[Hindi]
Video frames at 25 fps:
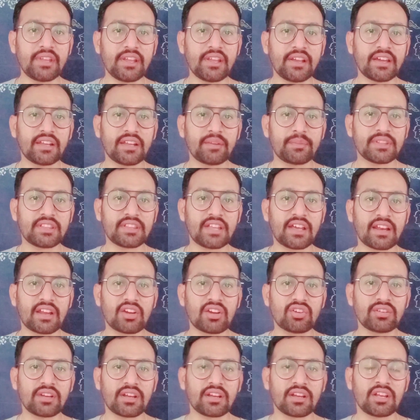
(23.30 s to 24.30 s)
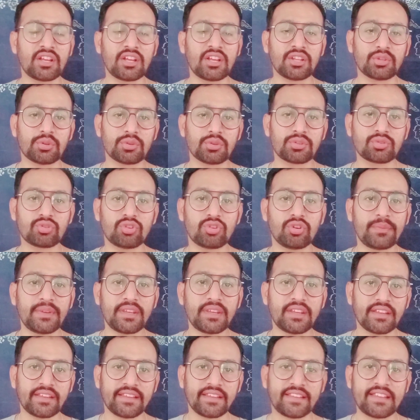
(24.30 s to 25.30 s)
भी अगर बिता रहा हो ना तो उसको
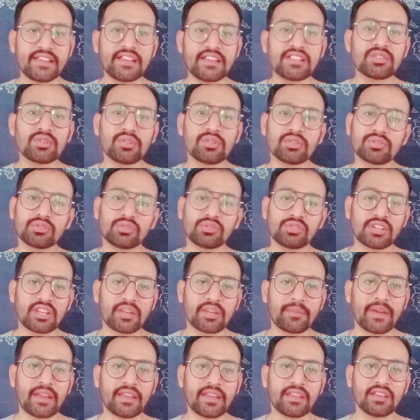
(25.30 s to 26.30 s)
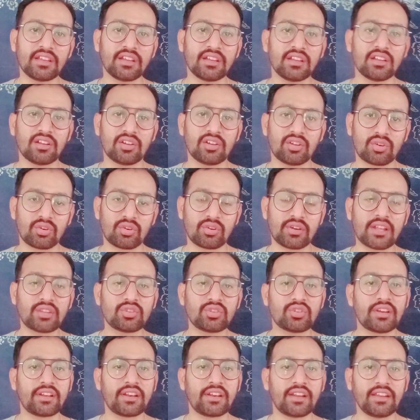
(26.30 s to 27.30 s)
भी ये सॉन्ग सुन के भाई रोना
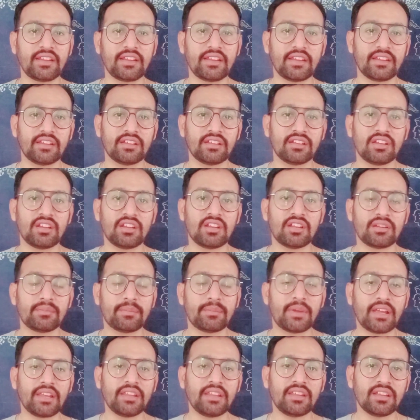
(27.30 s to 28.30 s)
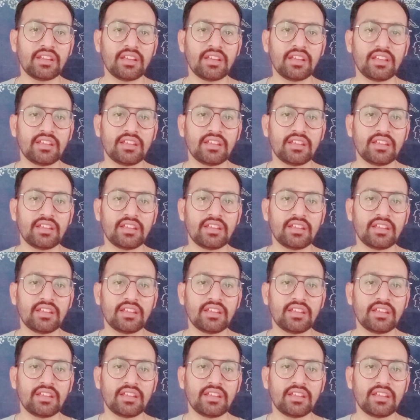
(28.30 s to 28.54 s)
तो आना ही है भाई